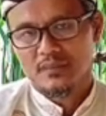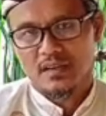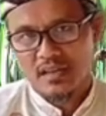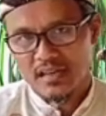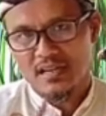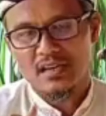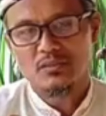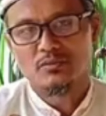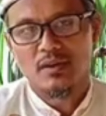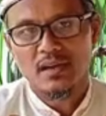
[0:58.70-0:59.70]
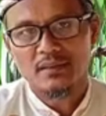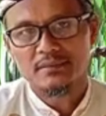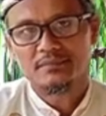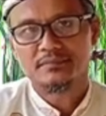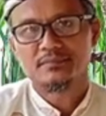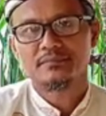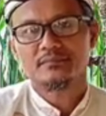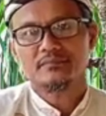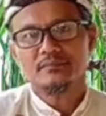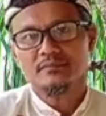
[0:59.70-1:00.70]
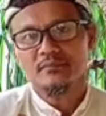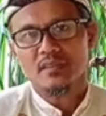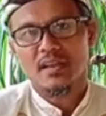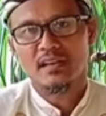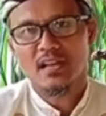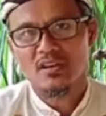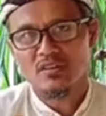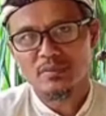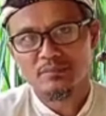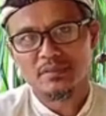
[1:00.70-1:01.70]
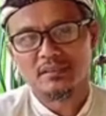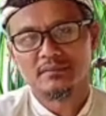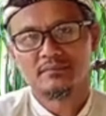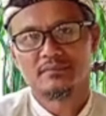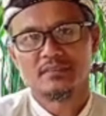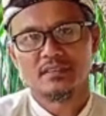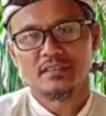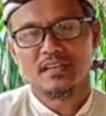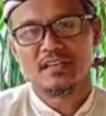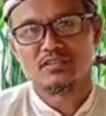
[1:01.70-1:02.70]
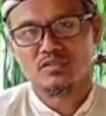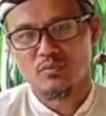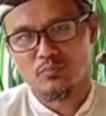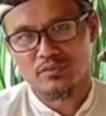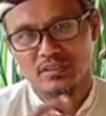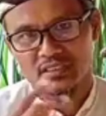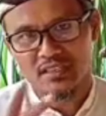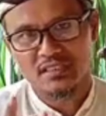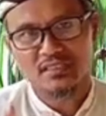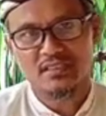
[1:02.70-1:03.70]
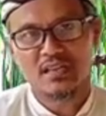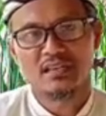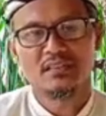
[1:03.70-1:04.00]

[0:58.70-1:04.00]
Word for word: Langkah kedua adalah komitmen. Ketika dia sudah punya cita-cita,